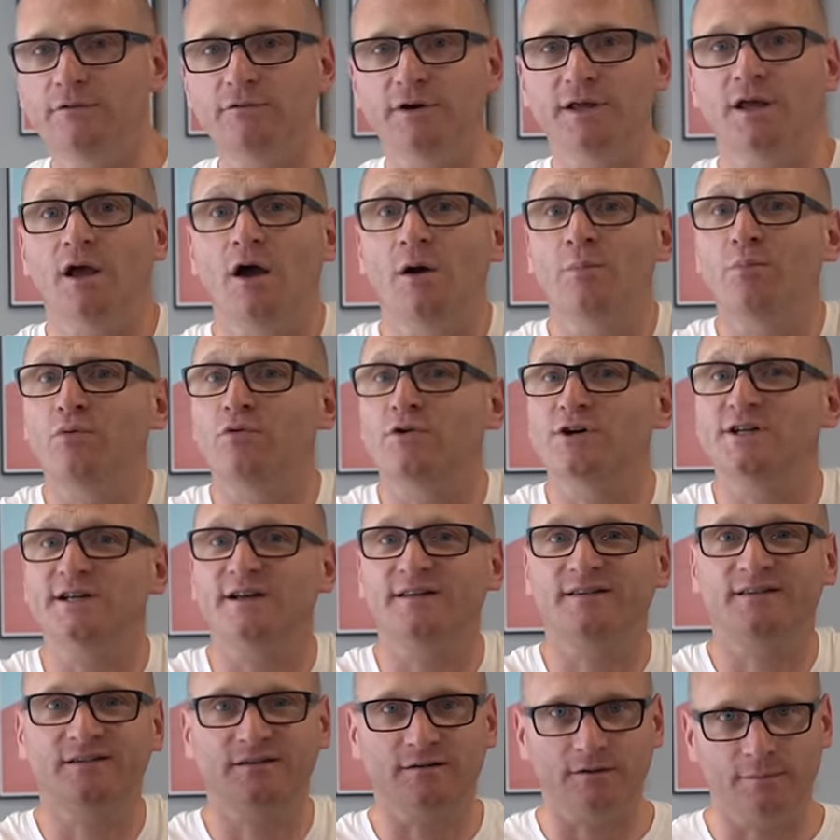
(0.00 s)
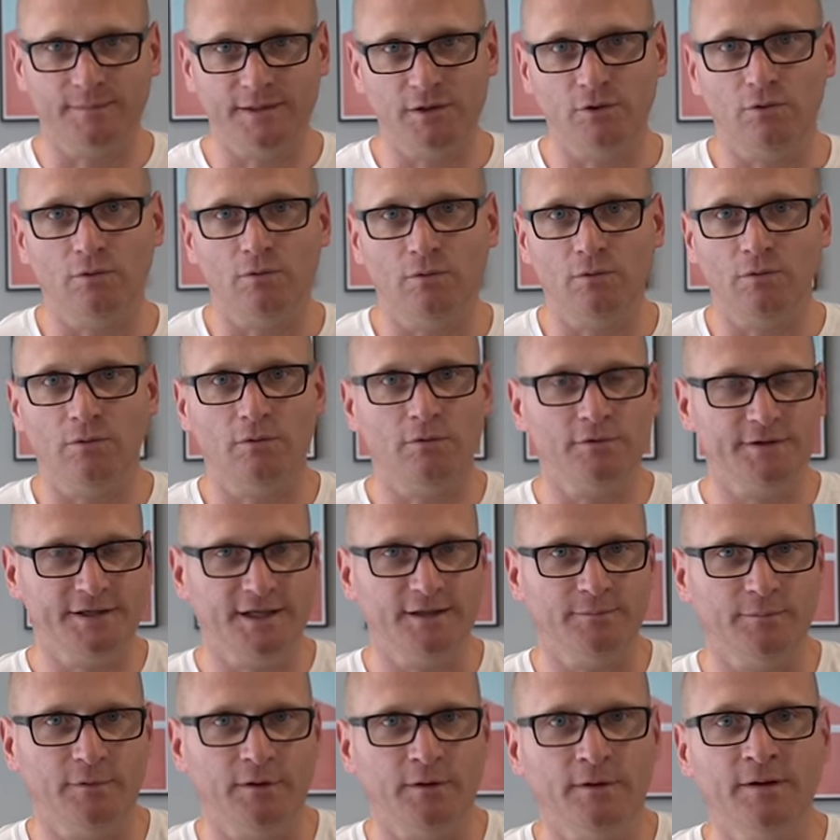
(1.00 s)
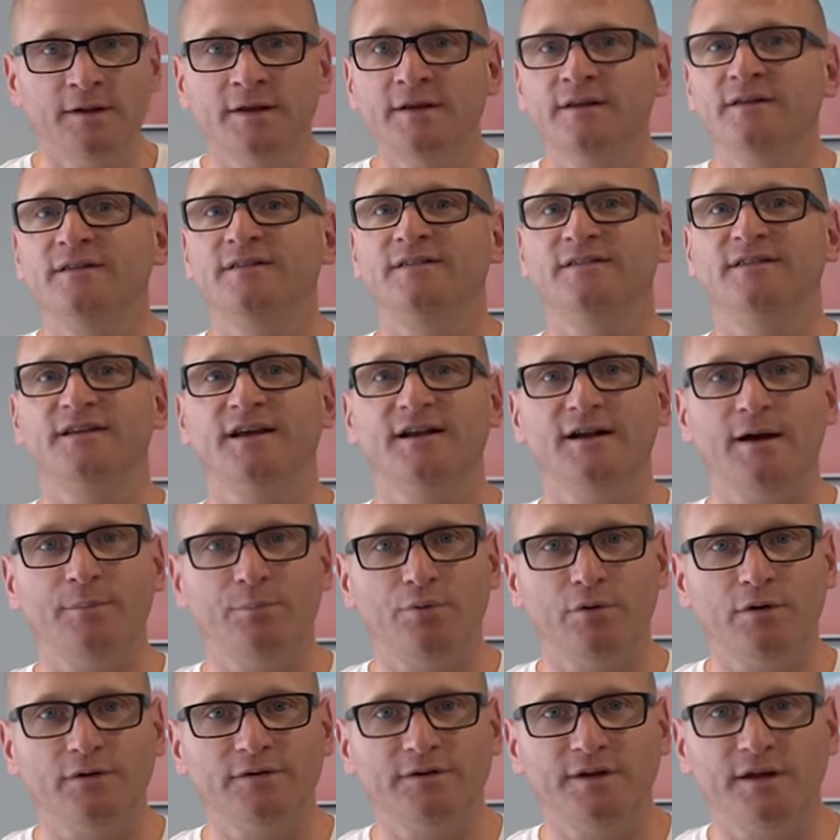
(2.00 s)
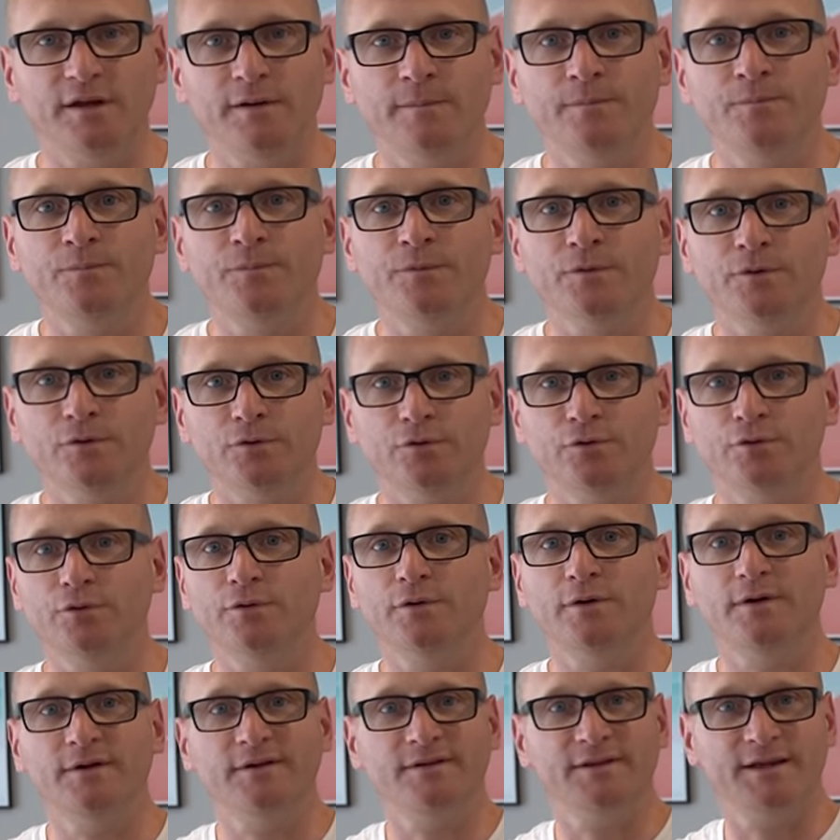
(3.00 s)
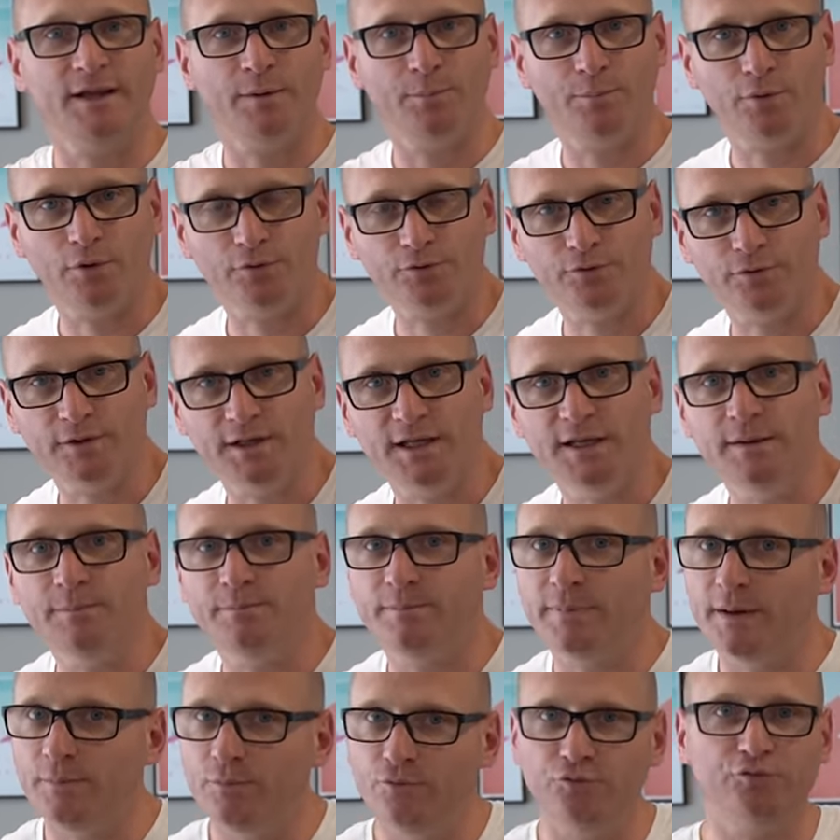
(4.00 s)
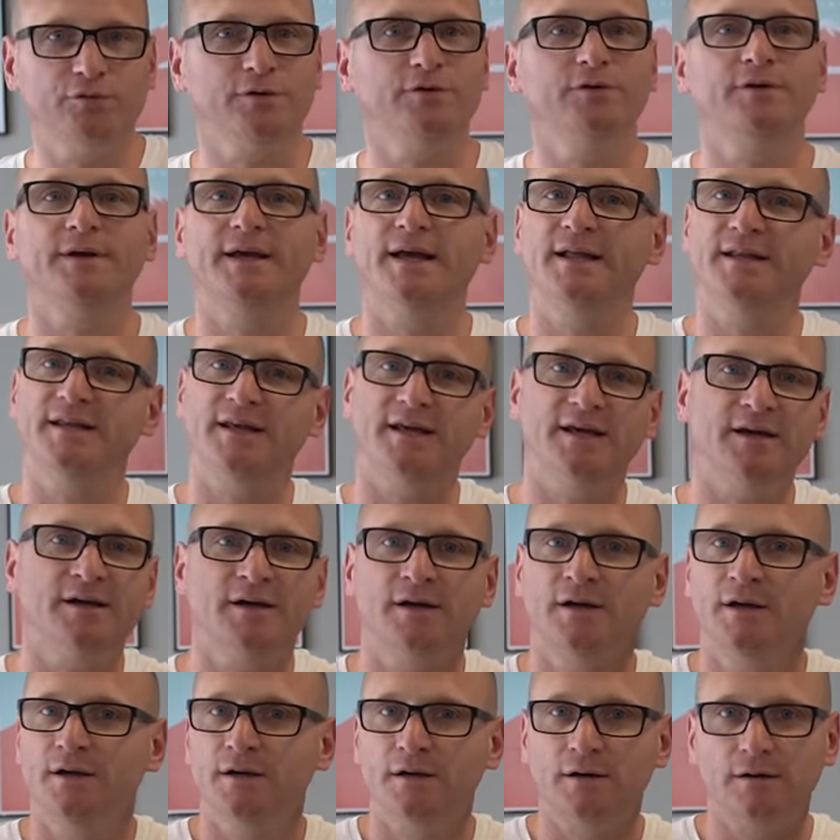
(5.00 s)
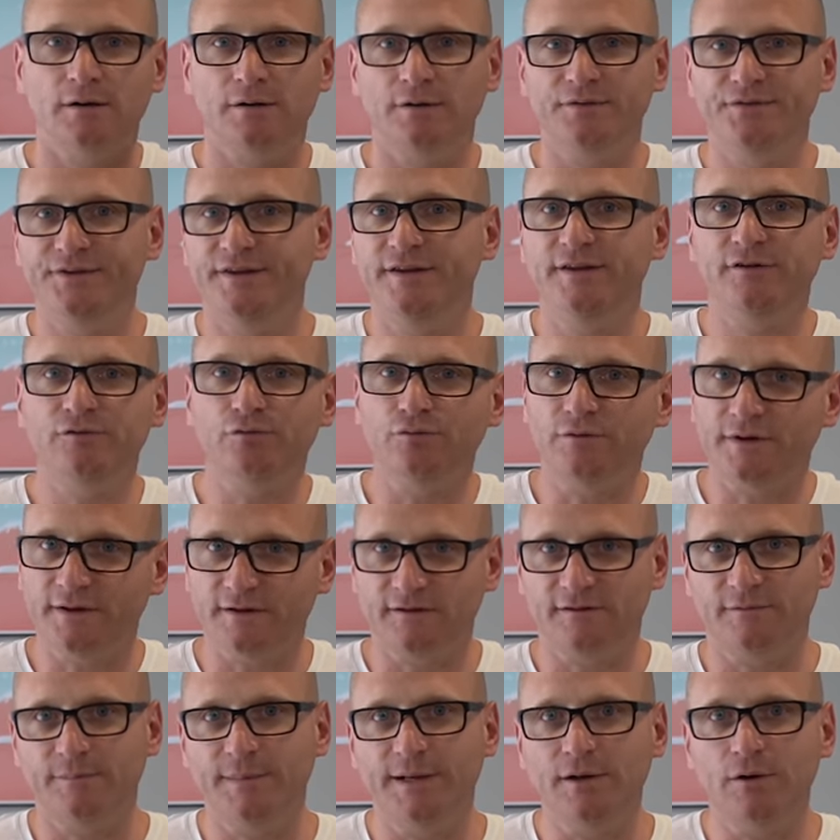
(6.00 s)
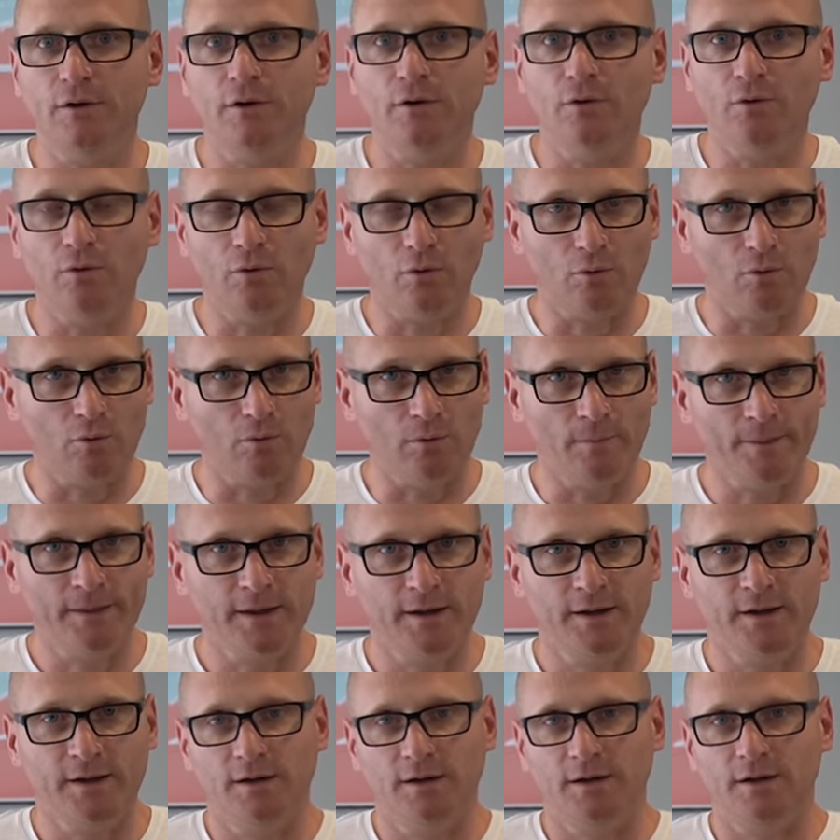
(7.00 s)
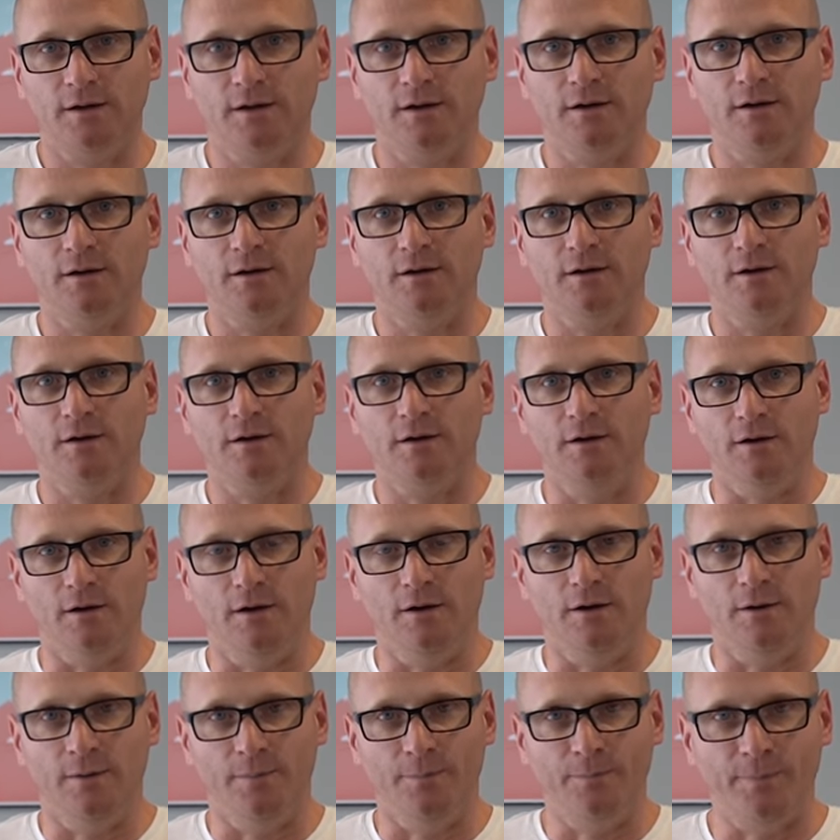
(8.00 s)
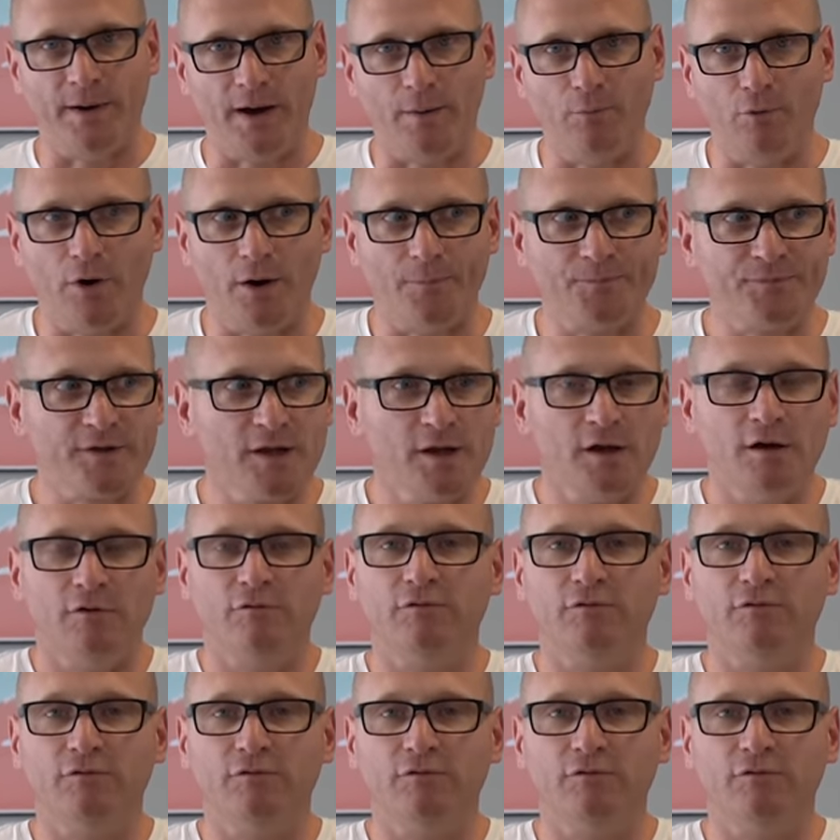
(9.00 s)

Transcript: Vous voyez, un projet à 100 000 euros, honnêtement, c'est à la portée de n'importe qui, pas besoin de gagner 10 euh, ou 15 000 euros euh, par mois.